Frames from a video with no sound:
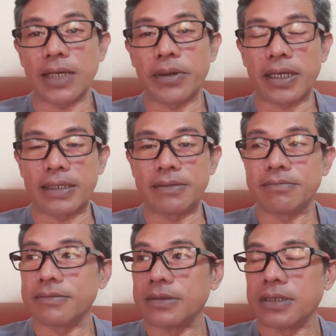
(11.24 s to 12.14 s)
kemarin
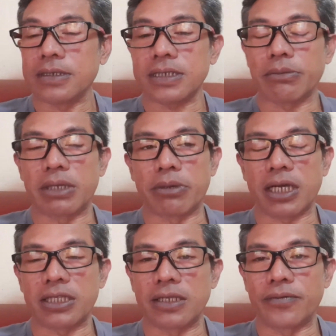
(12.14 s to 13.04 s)
saya
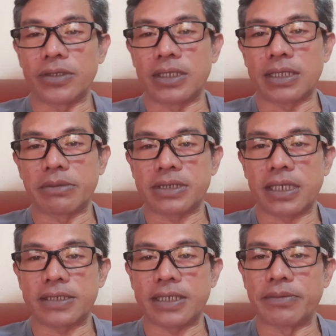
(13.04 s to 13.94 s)
mendapatkan telepon dari teman
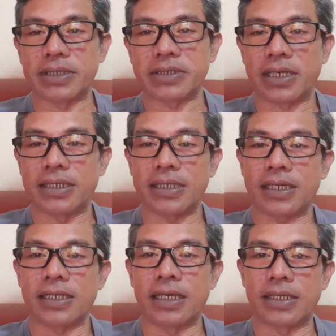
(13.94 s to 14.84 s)
saya, sahabat
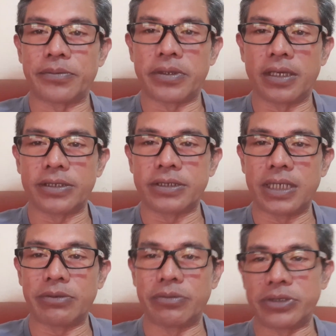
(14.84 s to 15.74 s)
saya dari
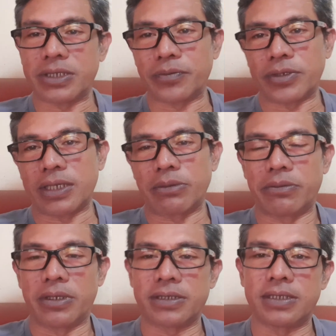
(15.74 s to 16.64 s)
BSD, Bumi Dami
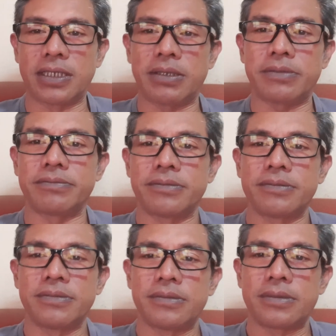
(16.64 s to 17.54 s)
BSD.
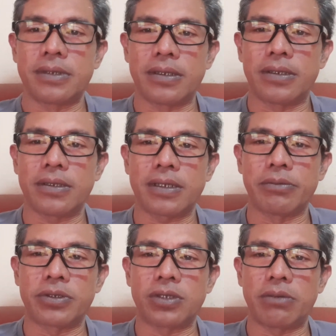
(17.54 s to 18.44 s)
Oh,
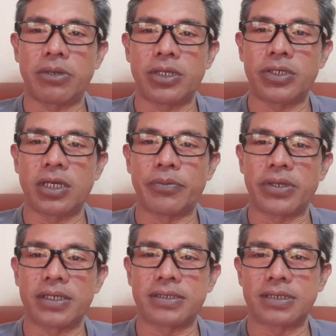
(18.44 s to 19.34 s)
kebetulan beliau juga
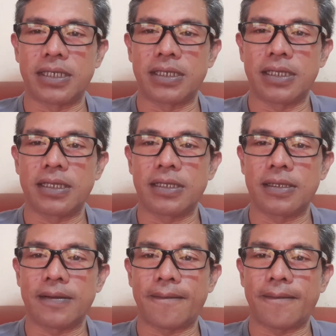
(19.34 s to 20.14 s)
punya channel